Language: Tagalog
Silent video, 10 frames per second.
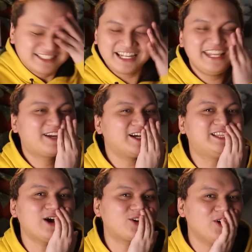triggered
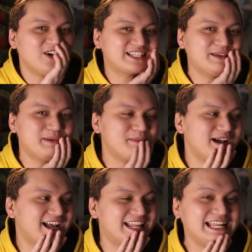ako kasi may
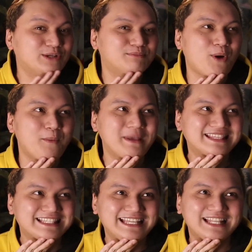mga ganitong
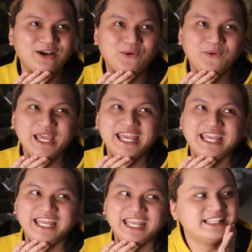moments din ako
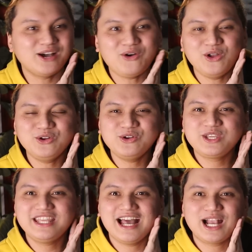eh. Naku, ano yung
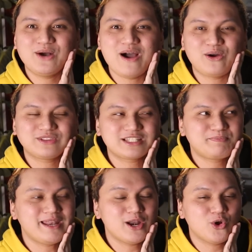ginagawa ko, tapos
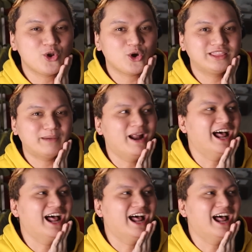pinanonood na